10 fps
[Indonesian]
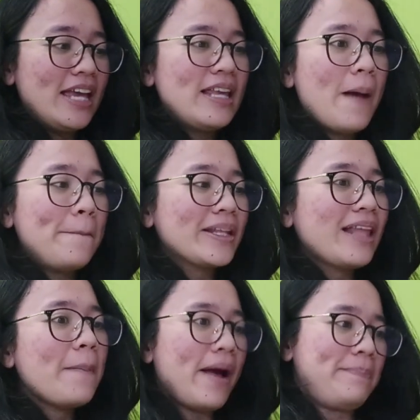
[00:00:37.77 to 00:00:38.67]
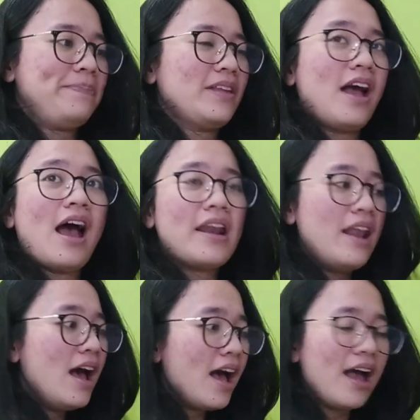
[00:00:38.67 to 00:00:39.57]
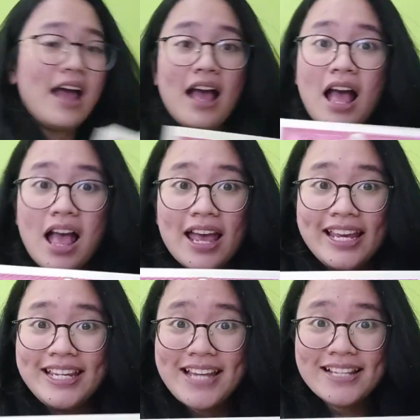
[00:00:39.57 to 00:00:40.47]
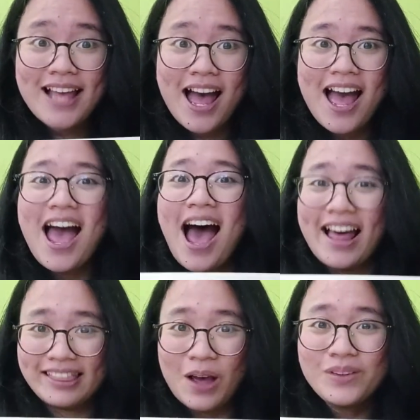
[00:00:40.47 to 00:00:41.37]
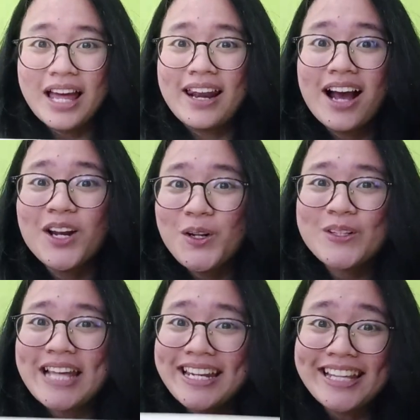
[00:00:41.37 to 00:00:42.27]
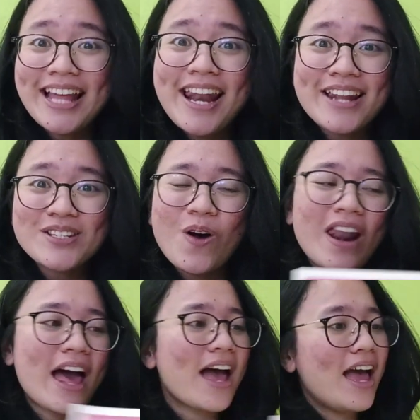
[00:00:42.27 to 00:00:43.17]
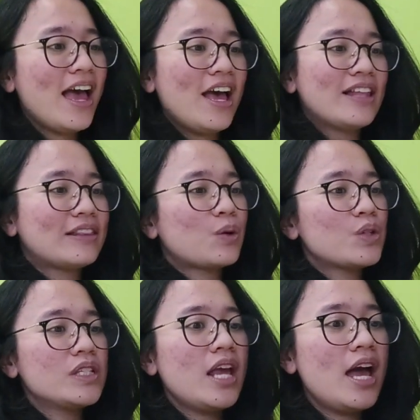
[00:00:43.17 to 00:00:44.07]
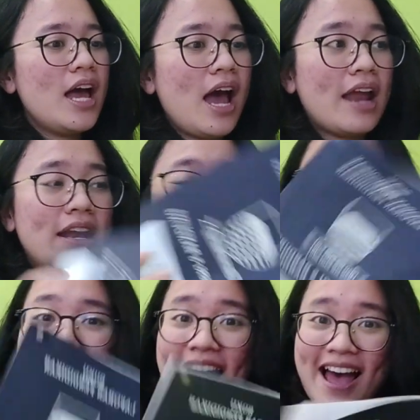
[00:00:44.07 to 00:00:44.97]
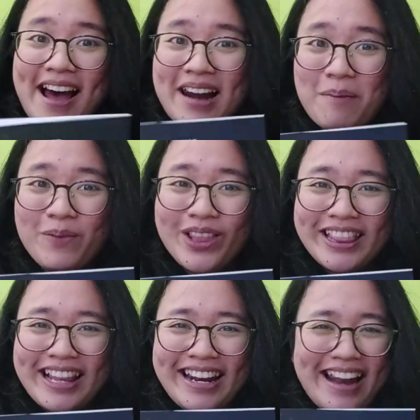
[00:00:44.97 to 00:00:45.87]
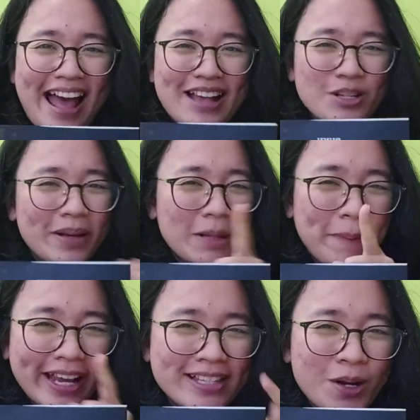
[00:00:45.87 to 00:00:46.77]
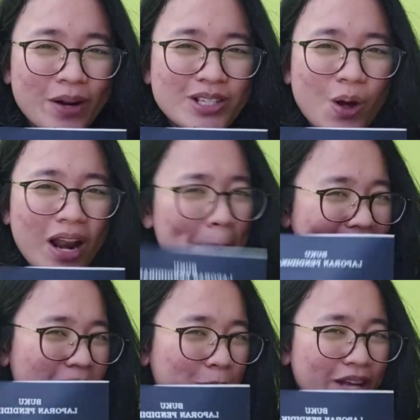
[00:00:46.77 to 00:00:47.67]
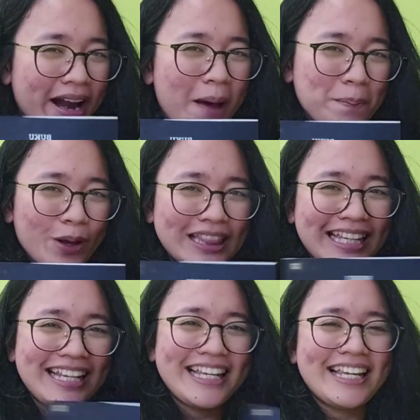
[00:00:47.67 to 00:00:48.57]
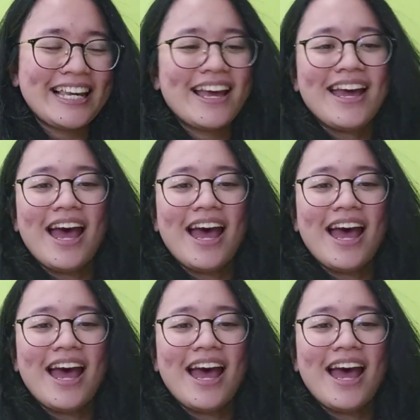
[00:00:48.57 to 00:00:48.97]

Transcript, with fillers: Yang pertama, ada ijazah atau tanda kelulusan kita dari sekolah. Terusnya ada rapot. Nah, Sobat Impact Kids yang udah sekolah pasti punya rapot nih.